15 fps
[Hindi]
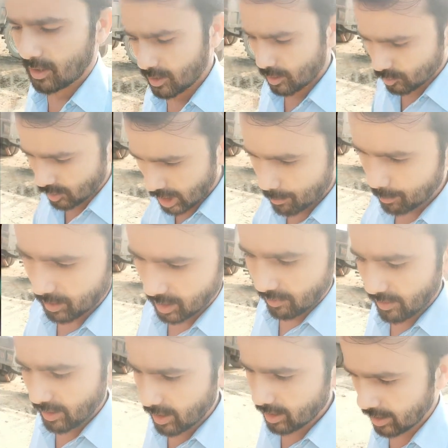तो आप
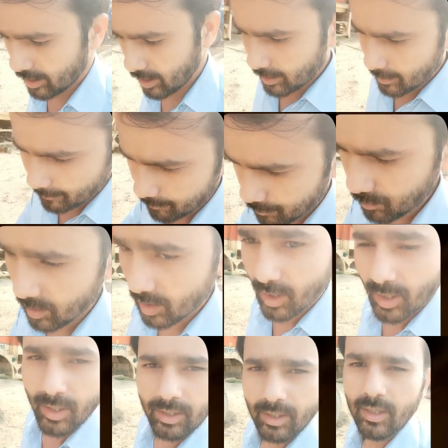अवेयर
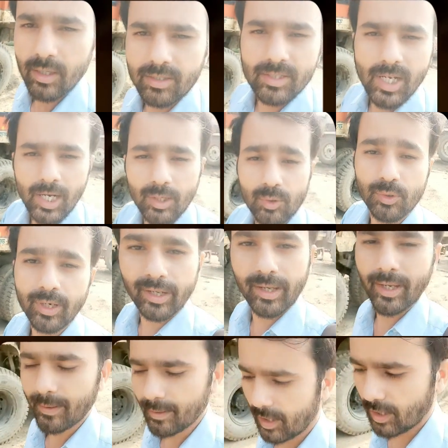रहिए जागरूक रहिए
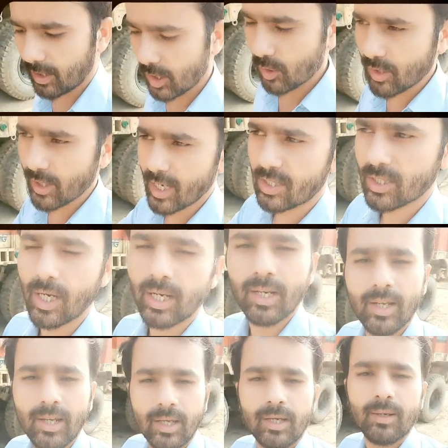क्योंकि आजकल
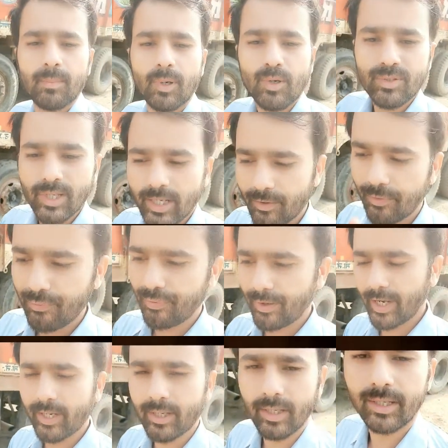बहुत सारे फेक